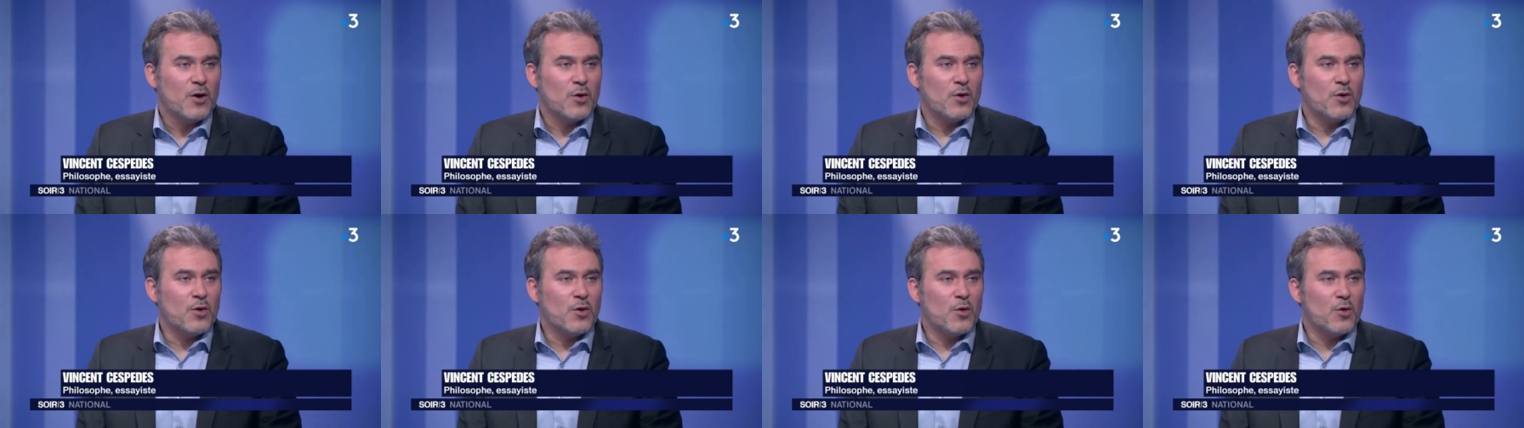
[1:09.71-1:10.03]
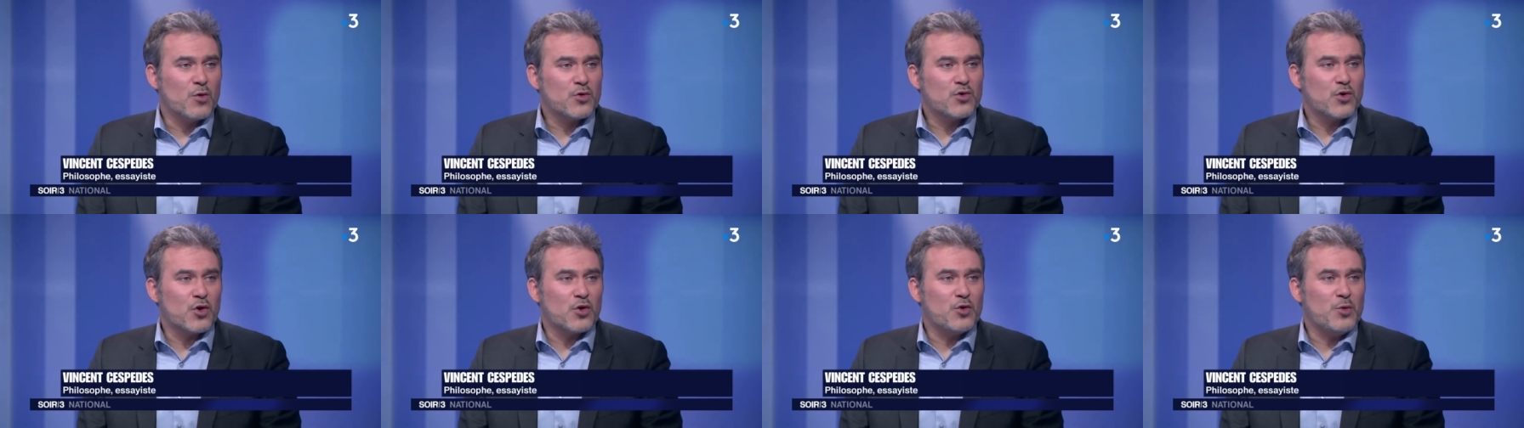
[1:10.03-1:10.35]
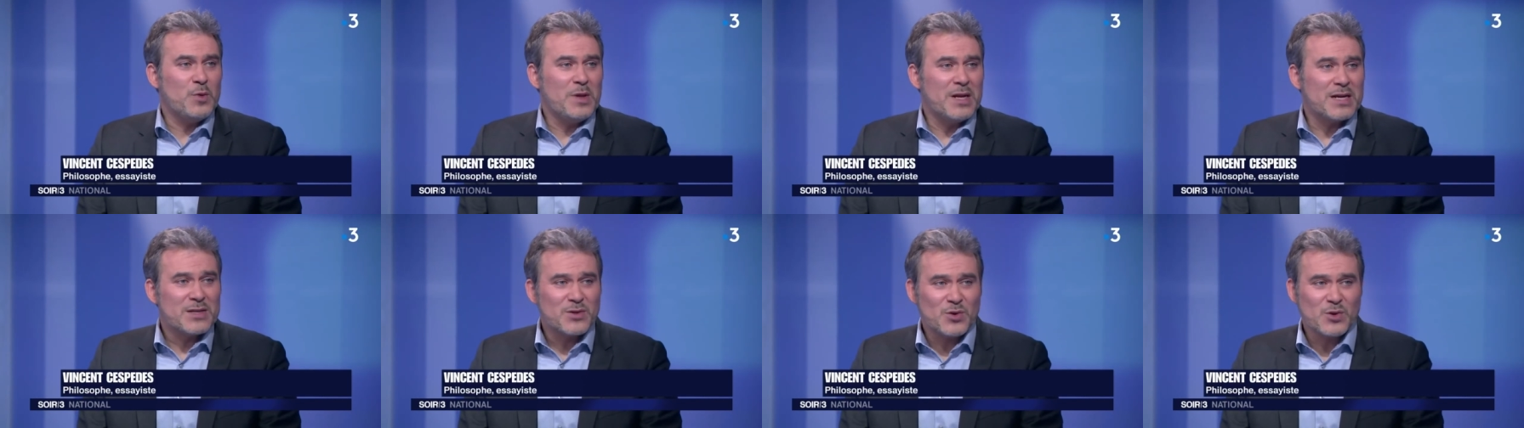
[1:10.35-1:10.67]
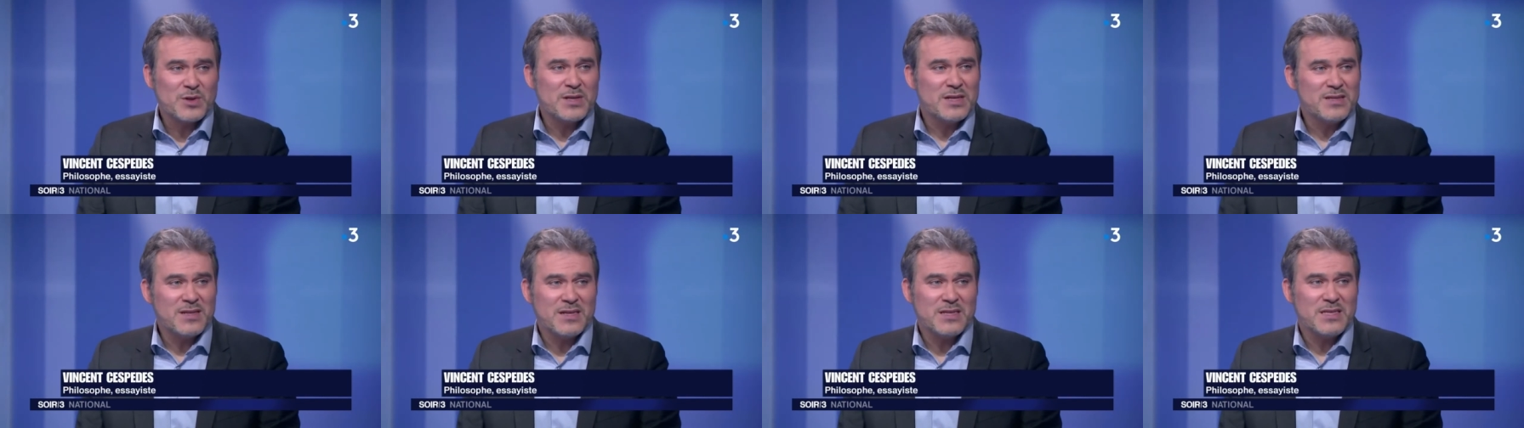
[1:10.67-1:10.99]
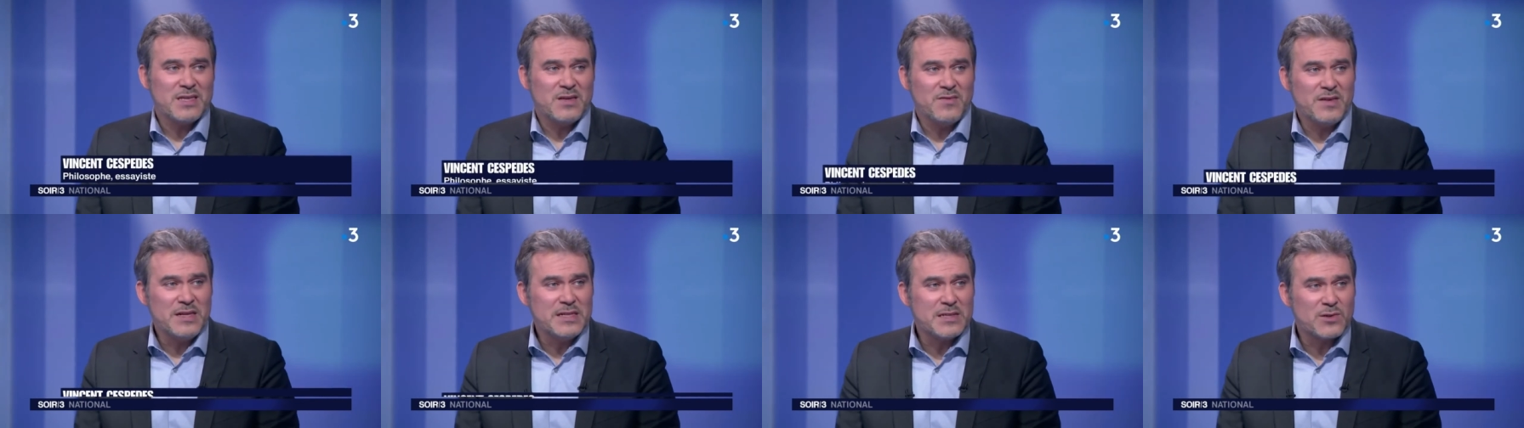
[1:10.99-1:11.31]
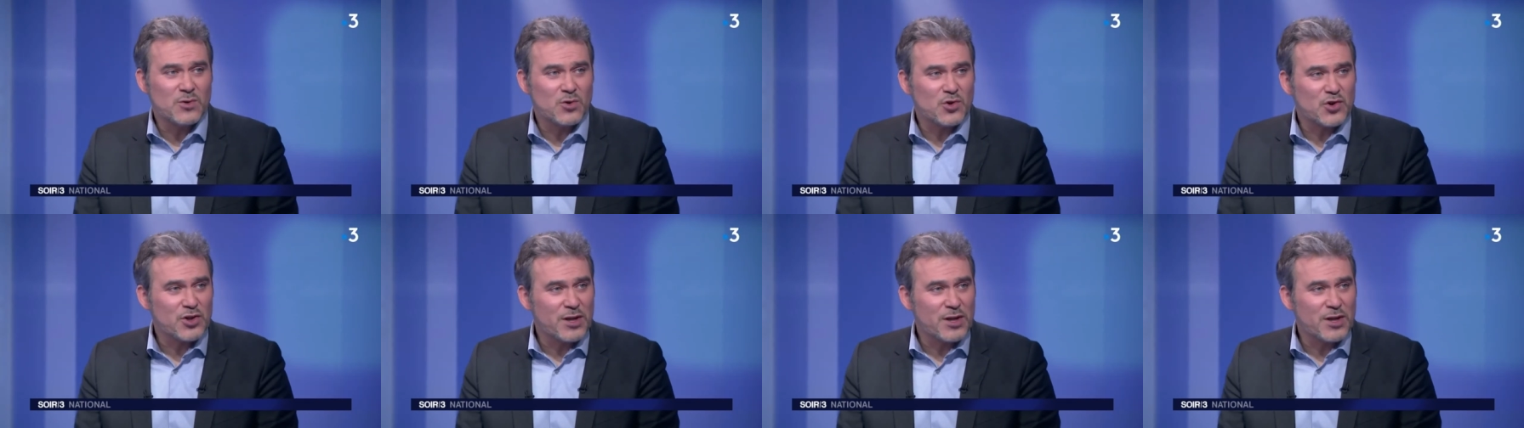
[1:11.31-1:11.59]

Aujourd'hui, la société civile se